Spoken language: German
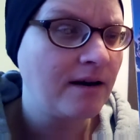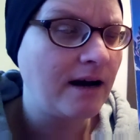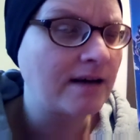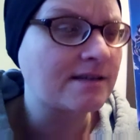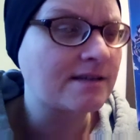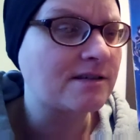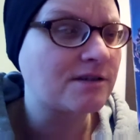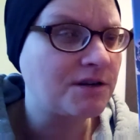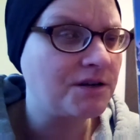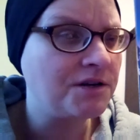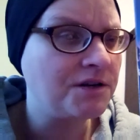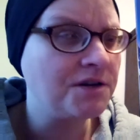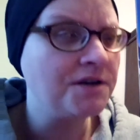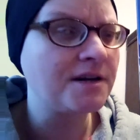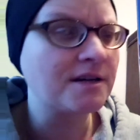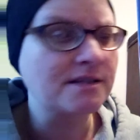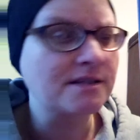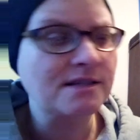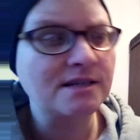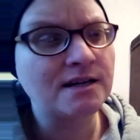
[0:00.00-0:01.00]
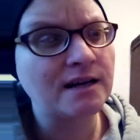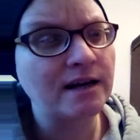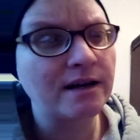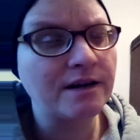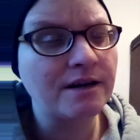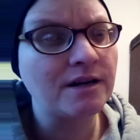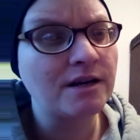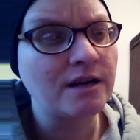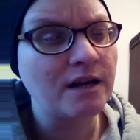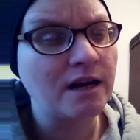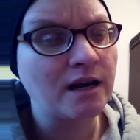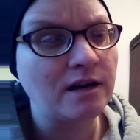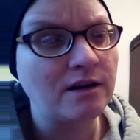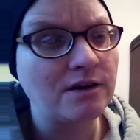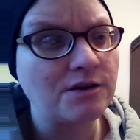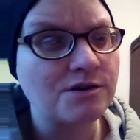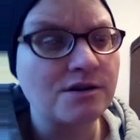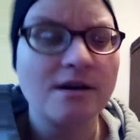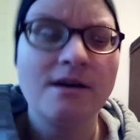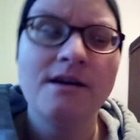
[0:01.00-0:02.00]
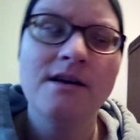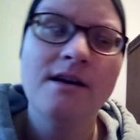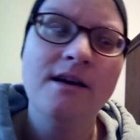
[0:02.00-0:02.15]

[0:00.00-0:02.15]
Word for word: also die Lieder sind leider in Englisch.